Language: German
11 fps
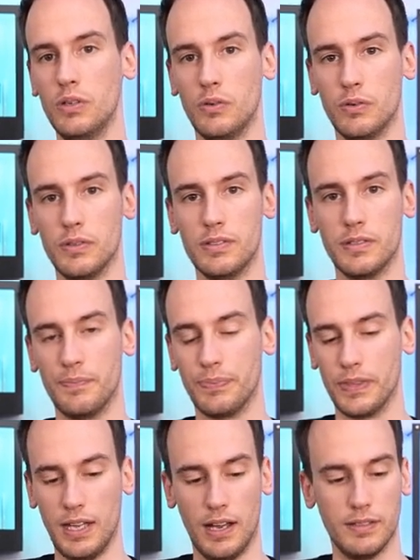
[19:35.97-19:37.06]
Und
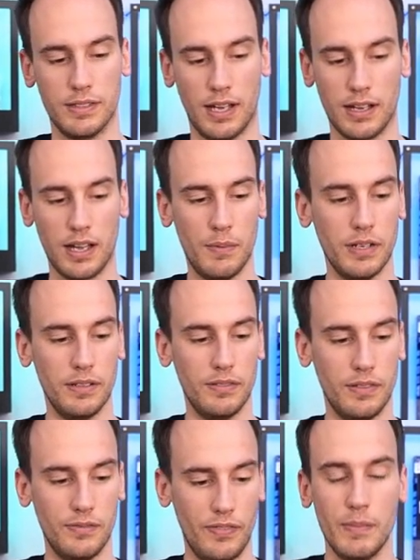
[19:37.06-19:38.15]
ja, da kann man
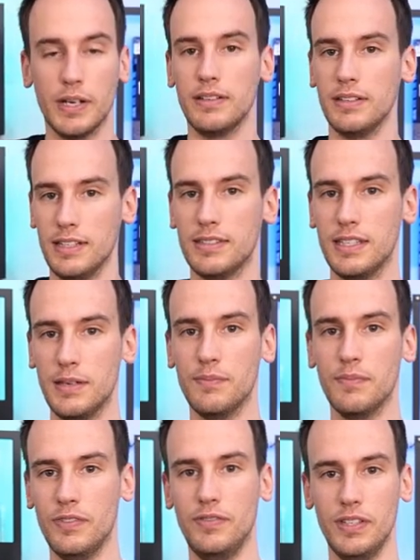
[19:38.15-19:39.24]
wenn man jetzt
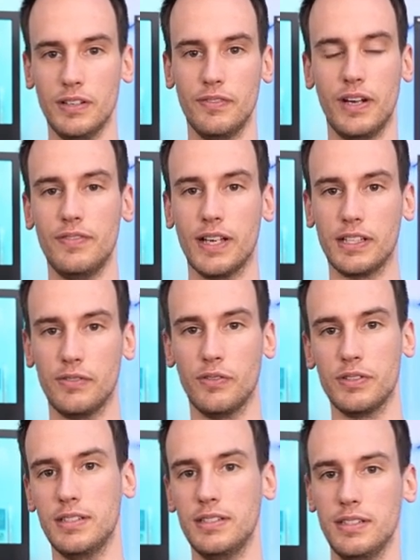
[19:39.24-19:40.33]
eben wie wir weit weg davon sind,